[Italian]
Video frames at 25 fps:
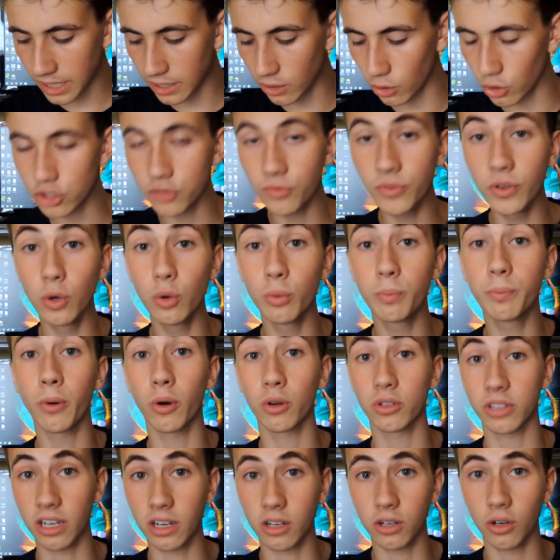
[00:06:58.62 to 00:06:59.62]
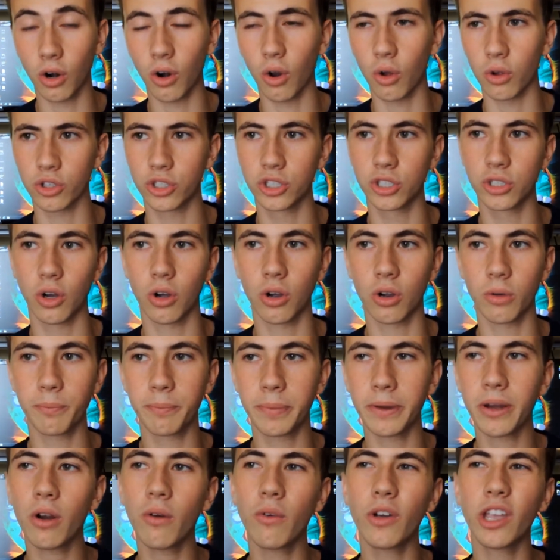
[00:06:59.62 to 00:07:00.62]
e lo sviluppo tecnologico,
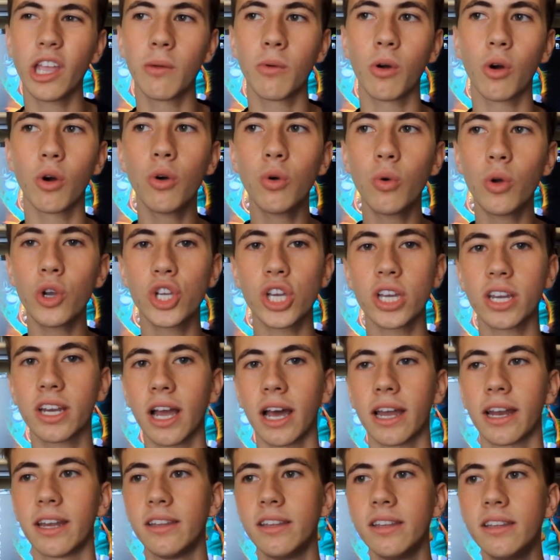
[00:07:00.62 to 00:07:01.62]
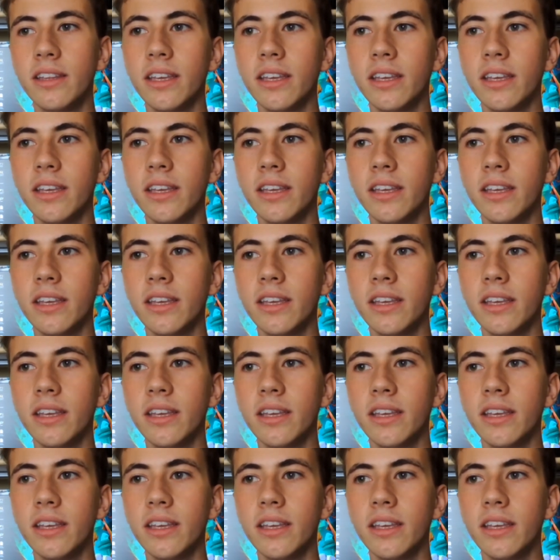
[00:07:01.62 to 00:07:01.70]
però vogliamo comunque cercare